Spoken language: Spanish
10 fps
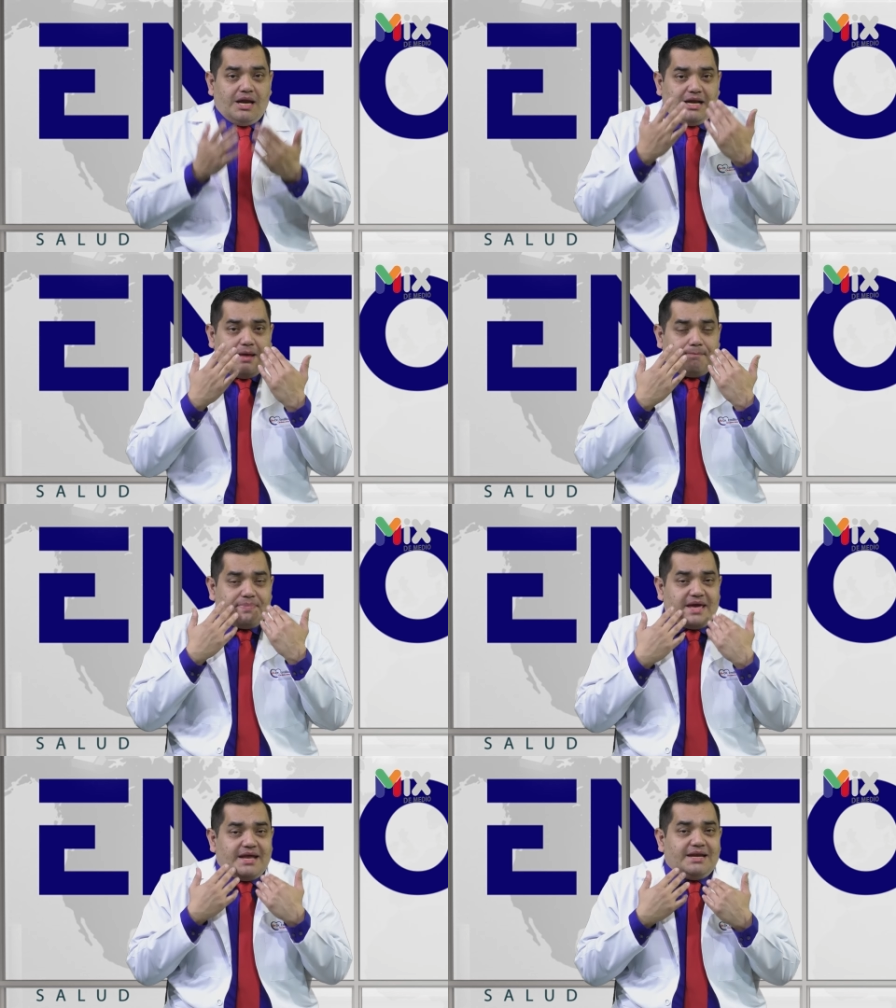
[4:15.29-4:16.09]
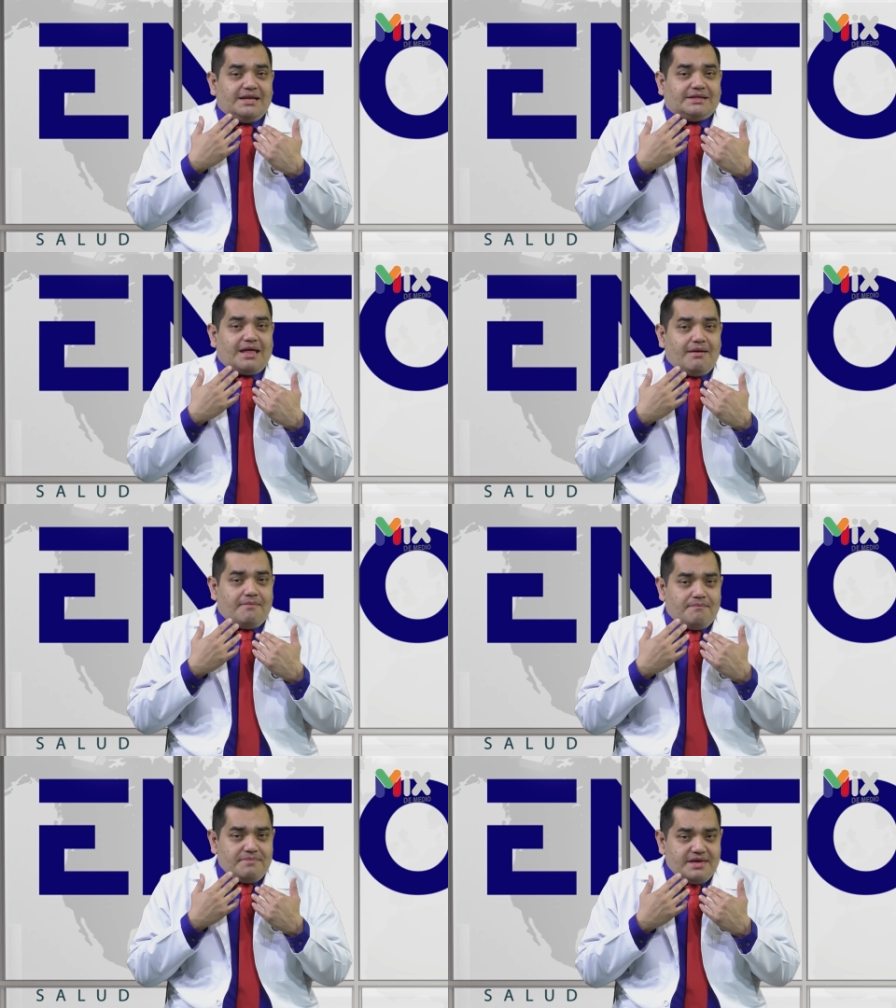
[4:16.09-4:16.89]
la piel
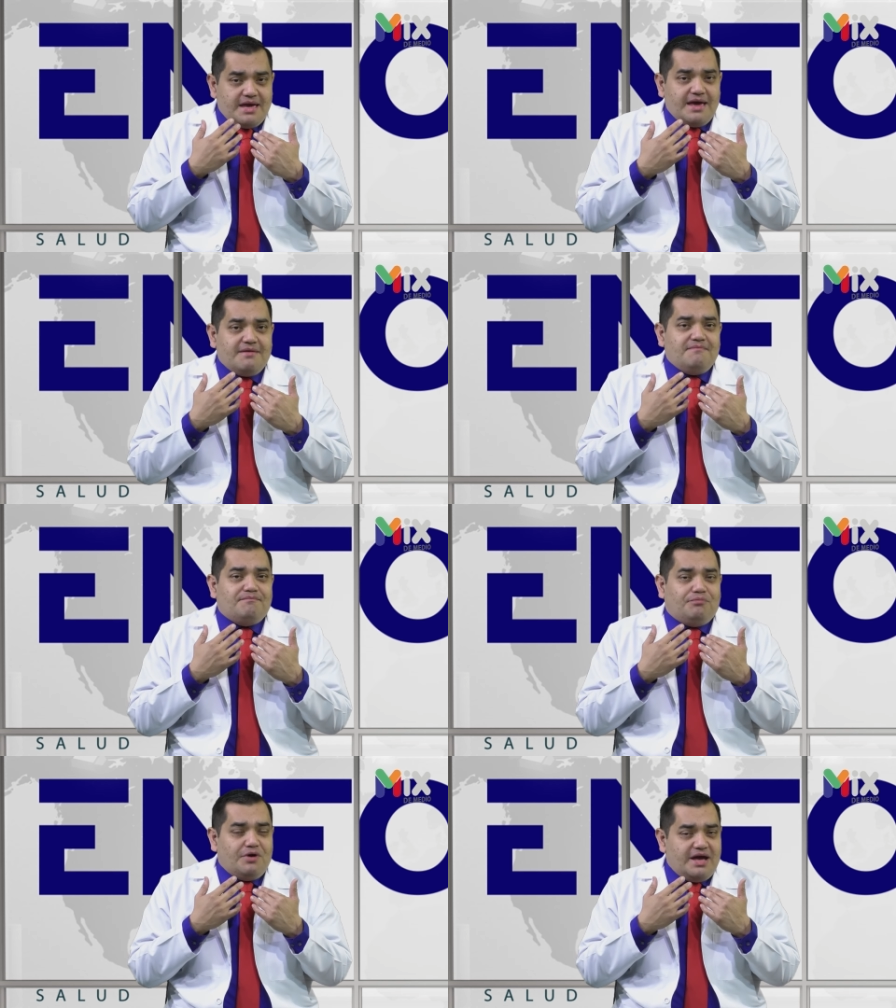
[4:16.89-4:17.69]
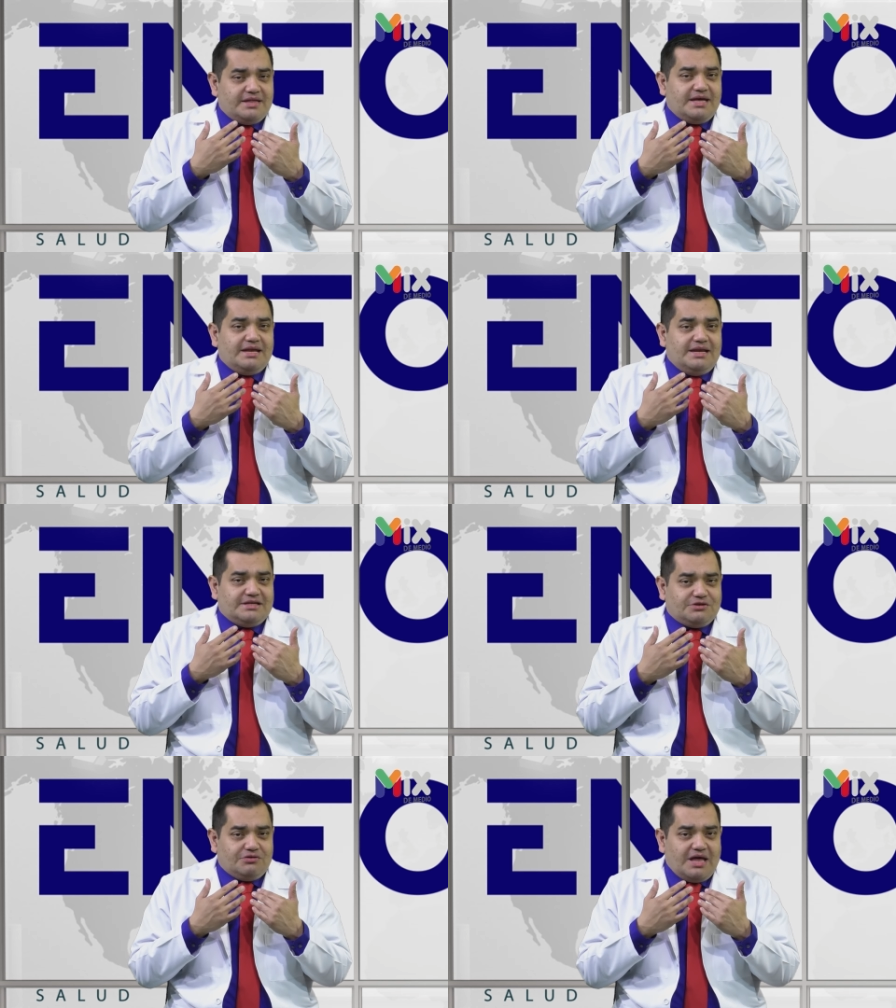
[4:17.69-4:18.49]
también puede
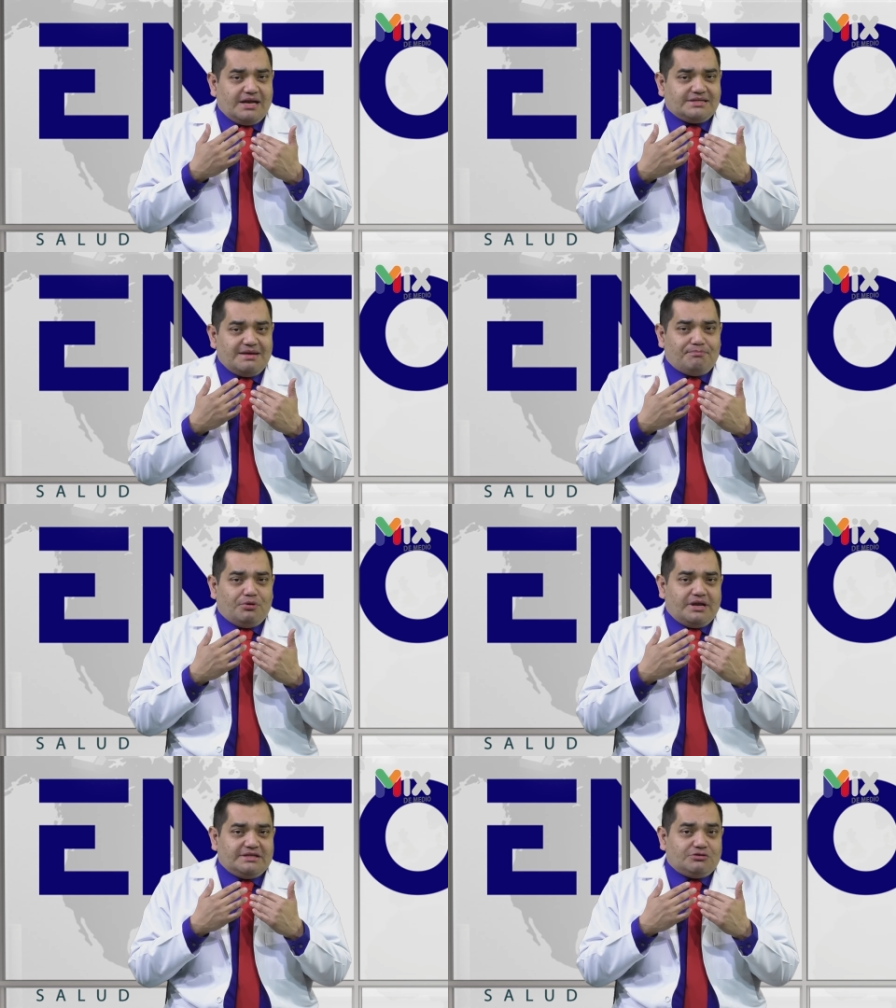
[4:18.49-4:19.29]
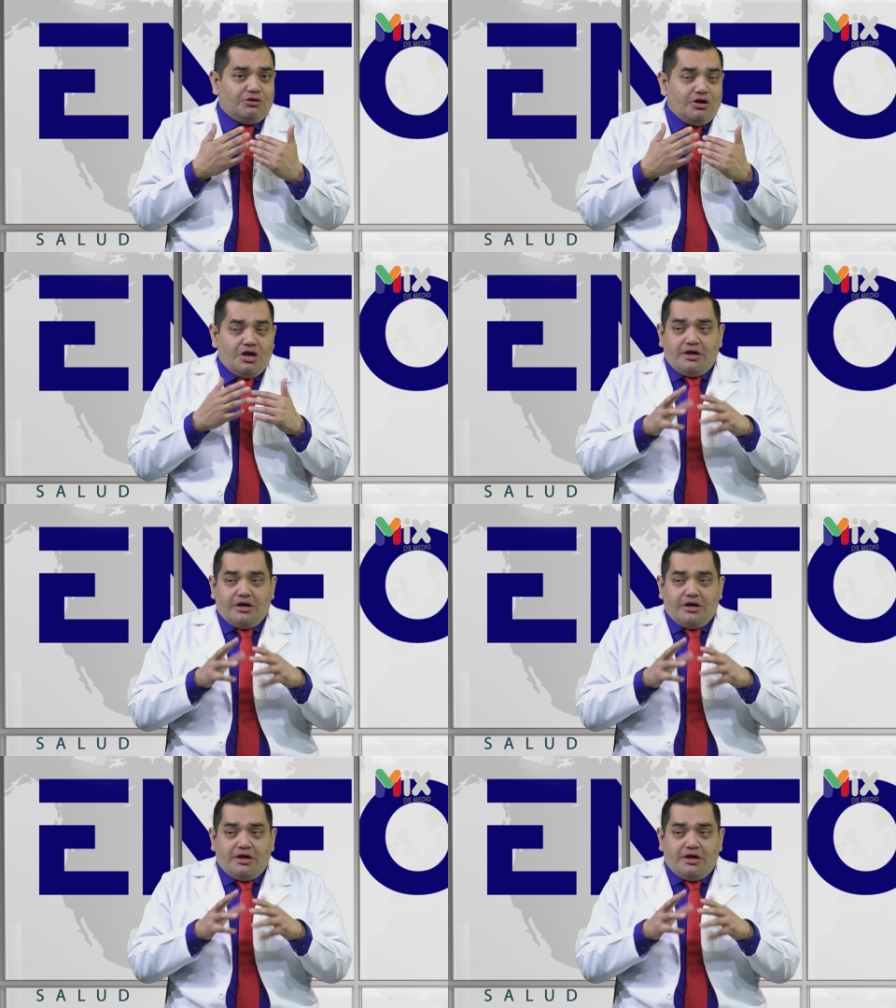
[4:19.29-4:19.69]
lesionarse y por eso